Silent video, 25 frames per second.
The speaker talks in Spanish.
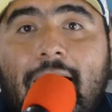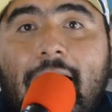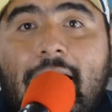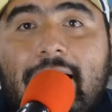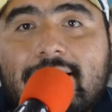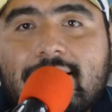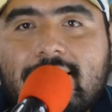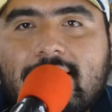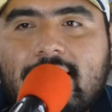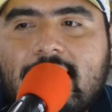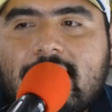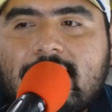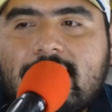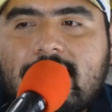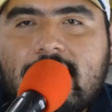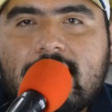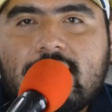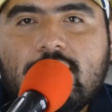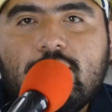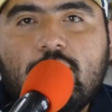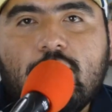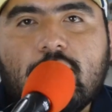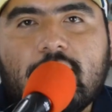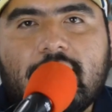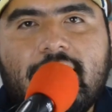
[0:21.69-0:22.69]
Así es,
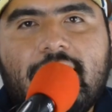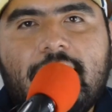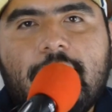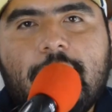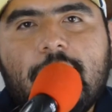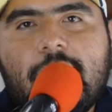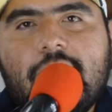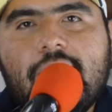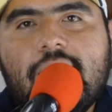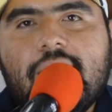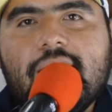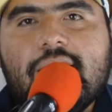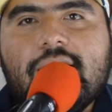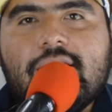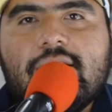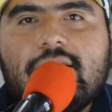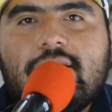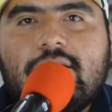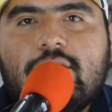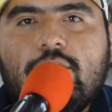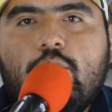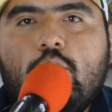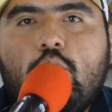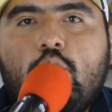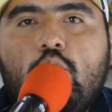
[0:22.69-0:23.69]
su
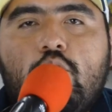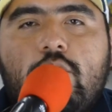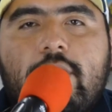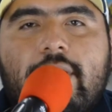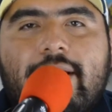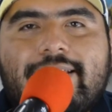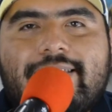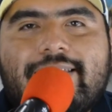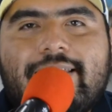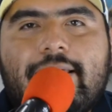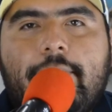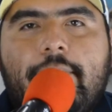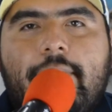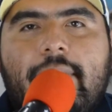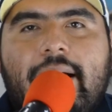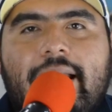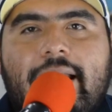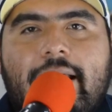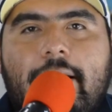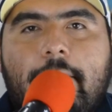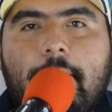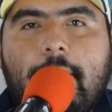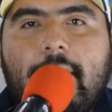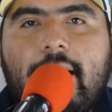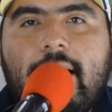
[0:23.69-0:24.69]
Cremas, una
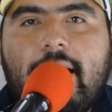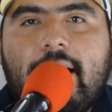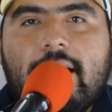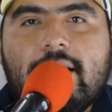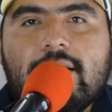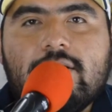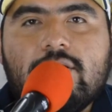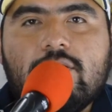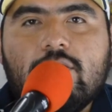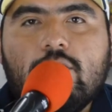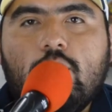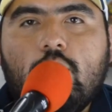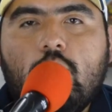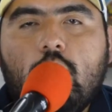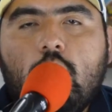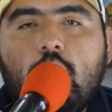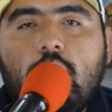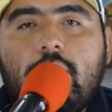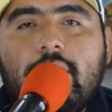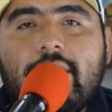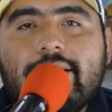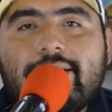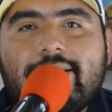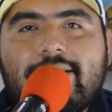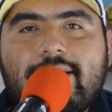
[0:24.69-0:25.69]
semana más,
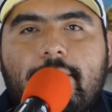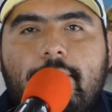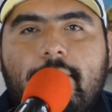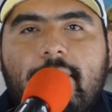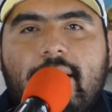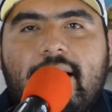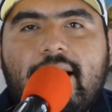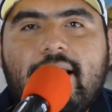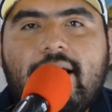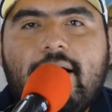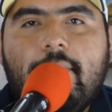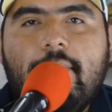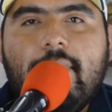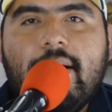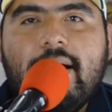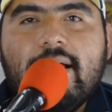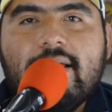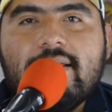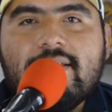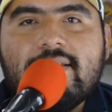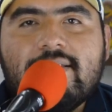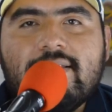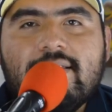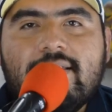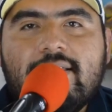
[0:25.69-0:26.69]
una semana
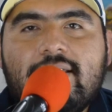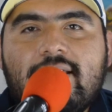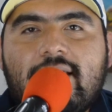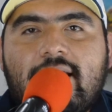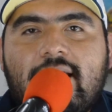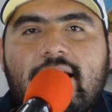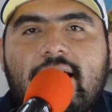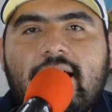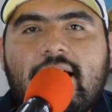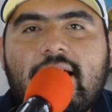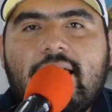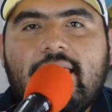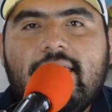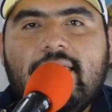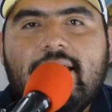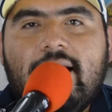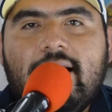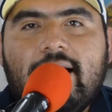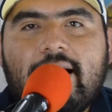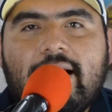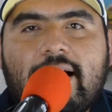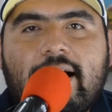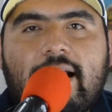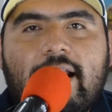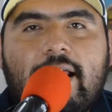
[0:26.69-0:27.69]
más de
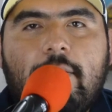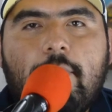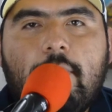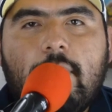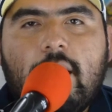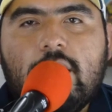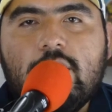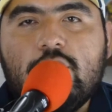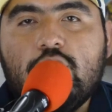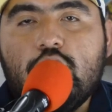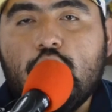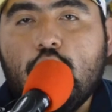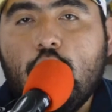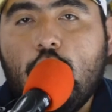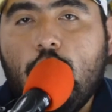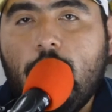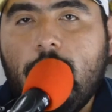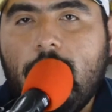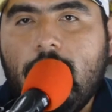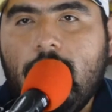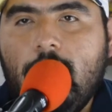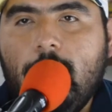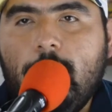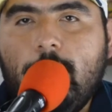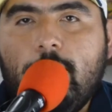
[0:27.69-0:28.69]
Del Crema Show,
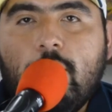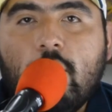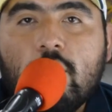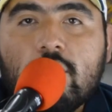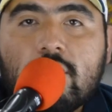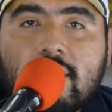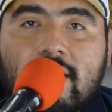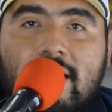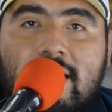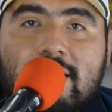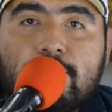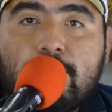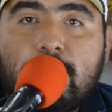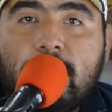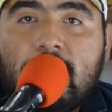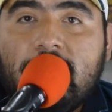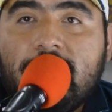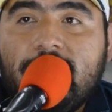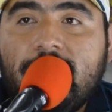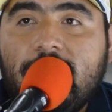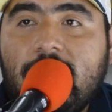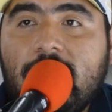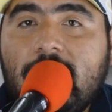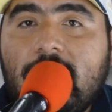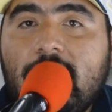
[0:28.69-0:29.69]
el podcast
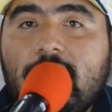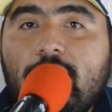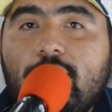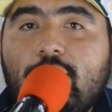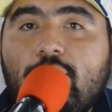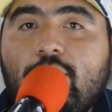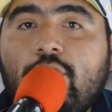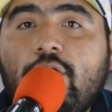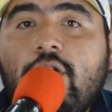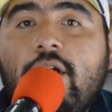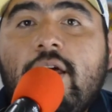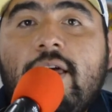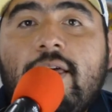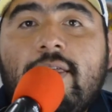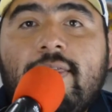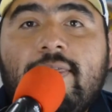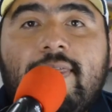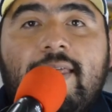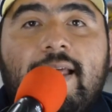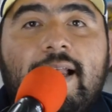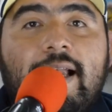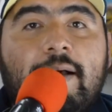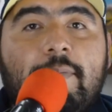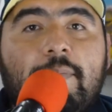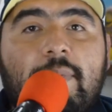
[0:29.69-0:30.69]
preferido
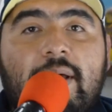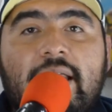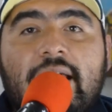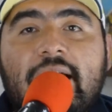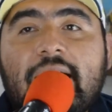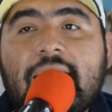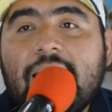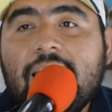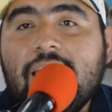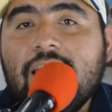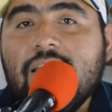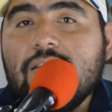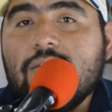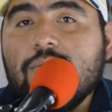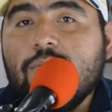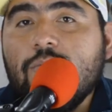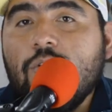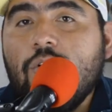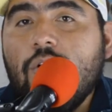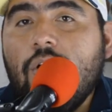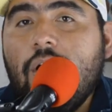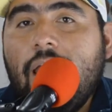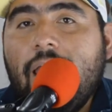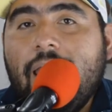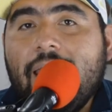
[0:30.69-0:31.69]
del
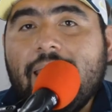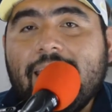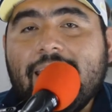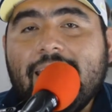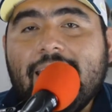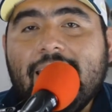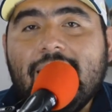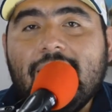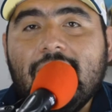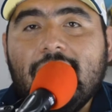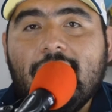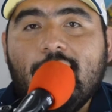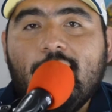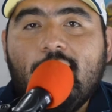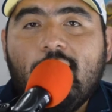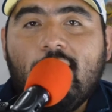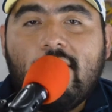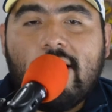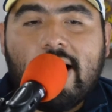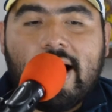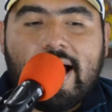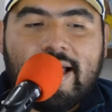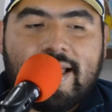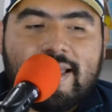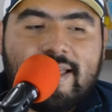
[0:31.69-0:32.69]
americanismo. Aquí llegó,
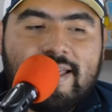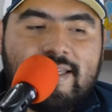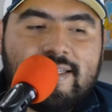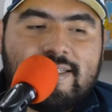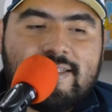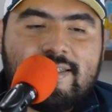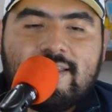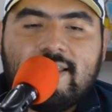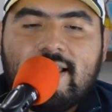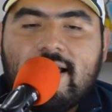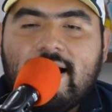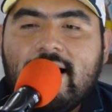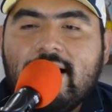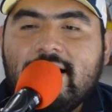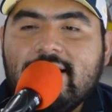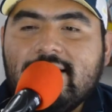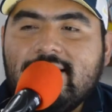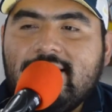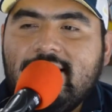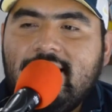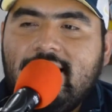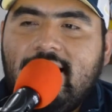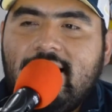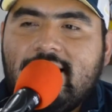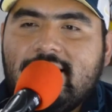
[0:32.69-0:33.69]
aquí está,
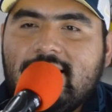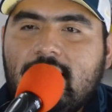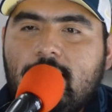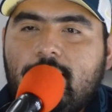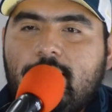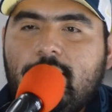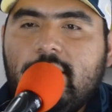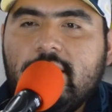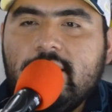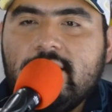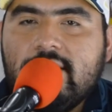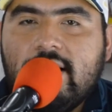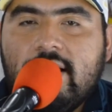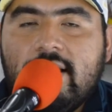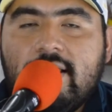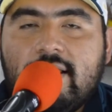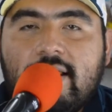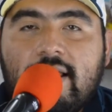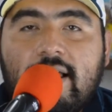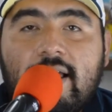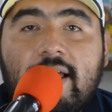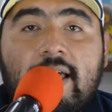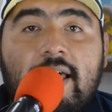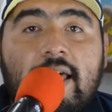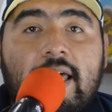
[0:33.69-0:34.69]
se hace
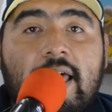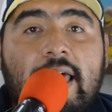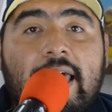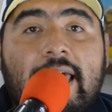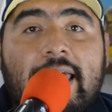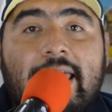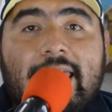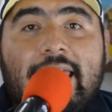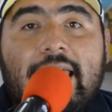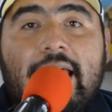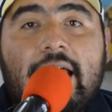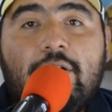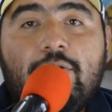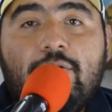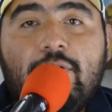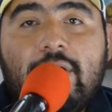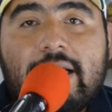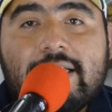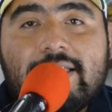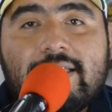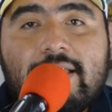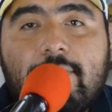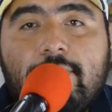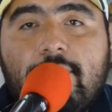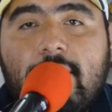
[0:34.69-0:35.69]
presente. Y en una
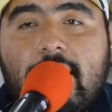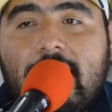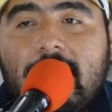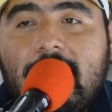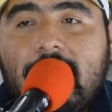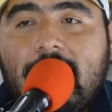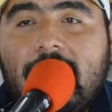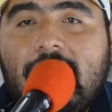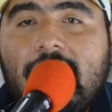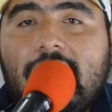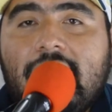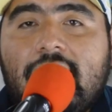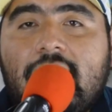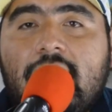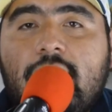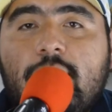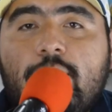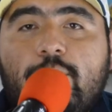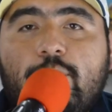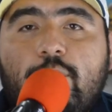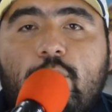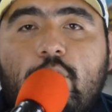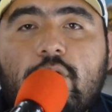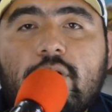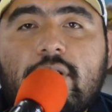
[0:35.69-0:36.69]
semana
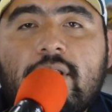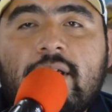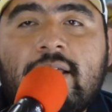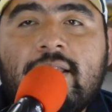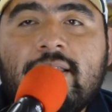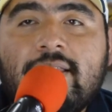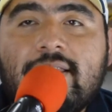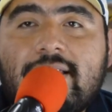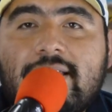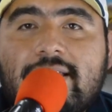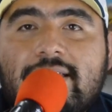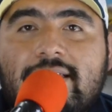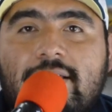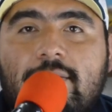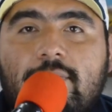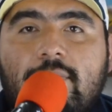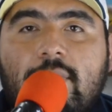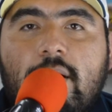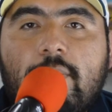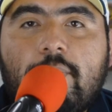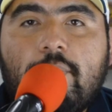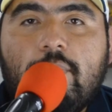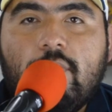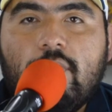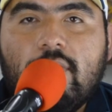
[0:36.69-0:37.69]

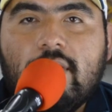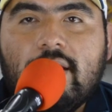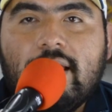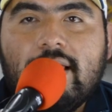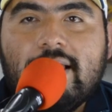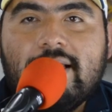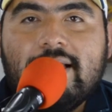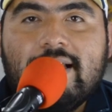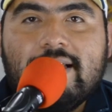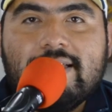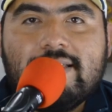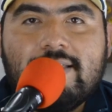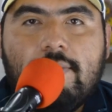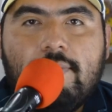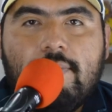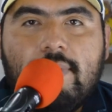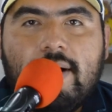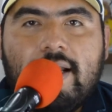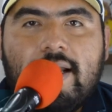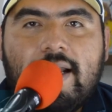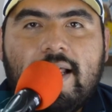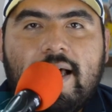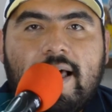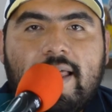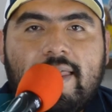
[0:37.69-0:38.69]
importantísima porque es la
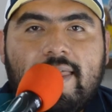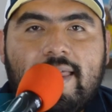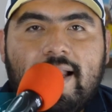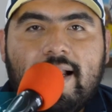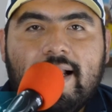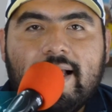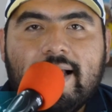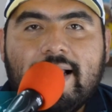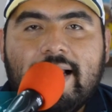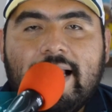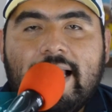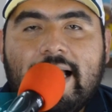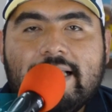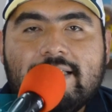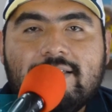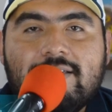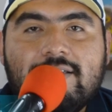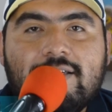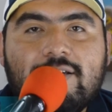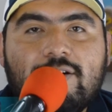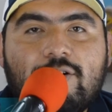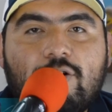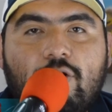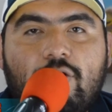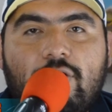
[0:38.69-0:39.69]
semana del
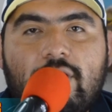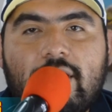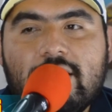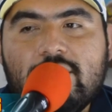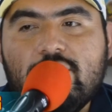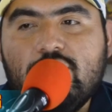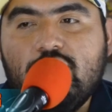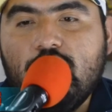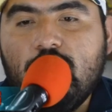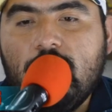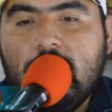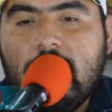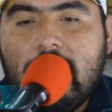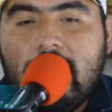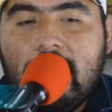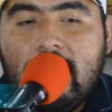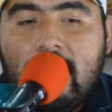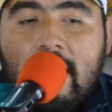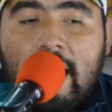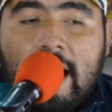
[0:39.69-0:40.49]
Clásico Nacional.